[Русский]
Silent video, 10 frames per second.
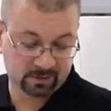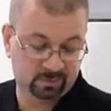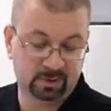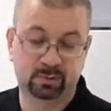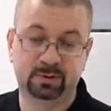
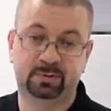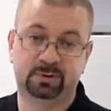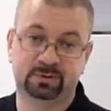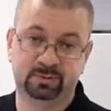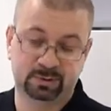приборе
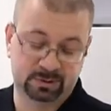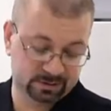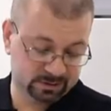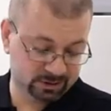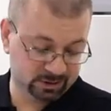
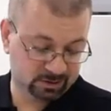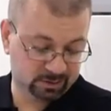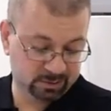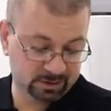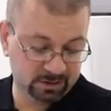предусмотрена защита
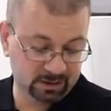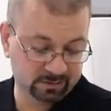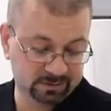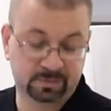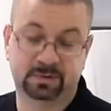от
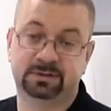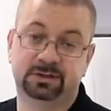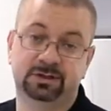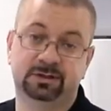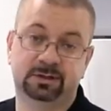перегрева,
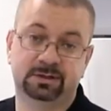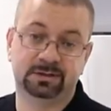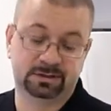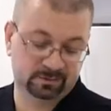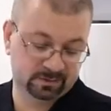защита от
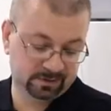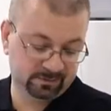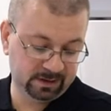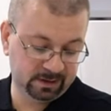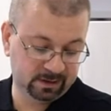низкого
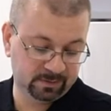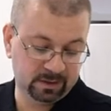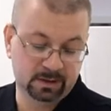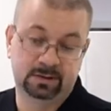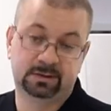давления,
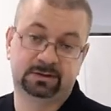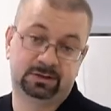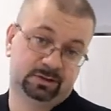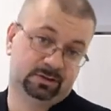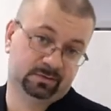
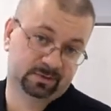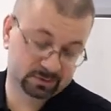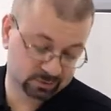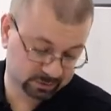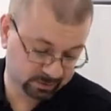защита от
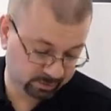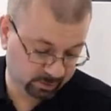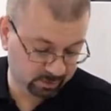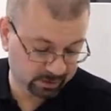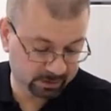воздушных
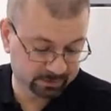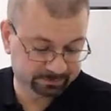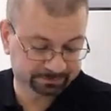пробок.